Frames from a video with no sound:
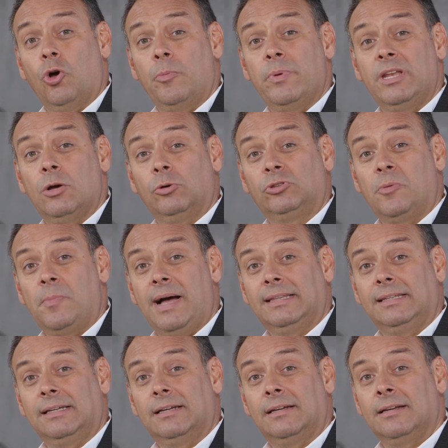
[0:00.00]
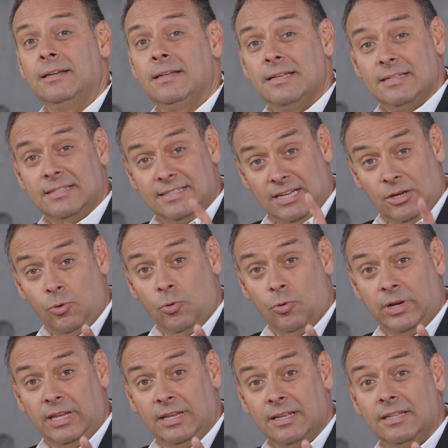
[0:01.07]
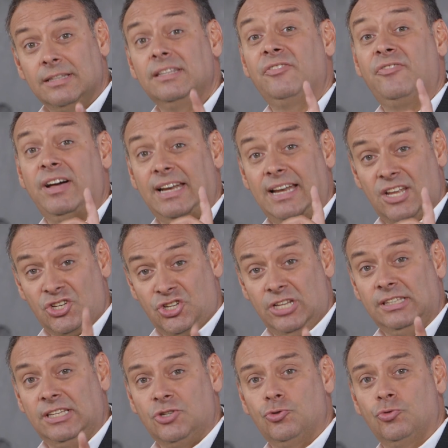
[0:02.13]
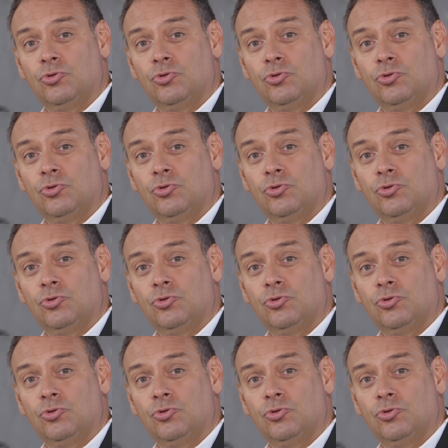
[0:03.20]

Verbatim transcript: Dominoautomatik, sicher die richtige Wahl.